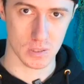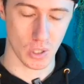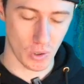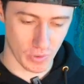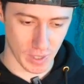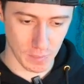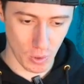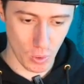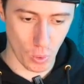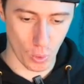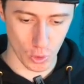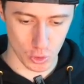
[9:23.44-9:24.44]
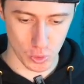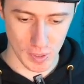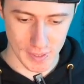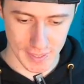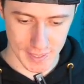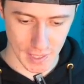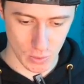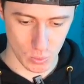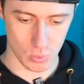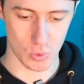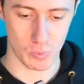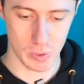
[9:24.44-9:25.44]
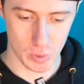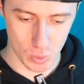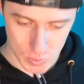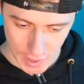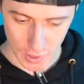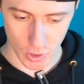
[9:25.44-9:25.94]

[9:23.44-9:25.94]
Genre vraiment, on reçoit des cailloux depuis tout à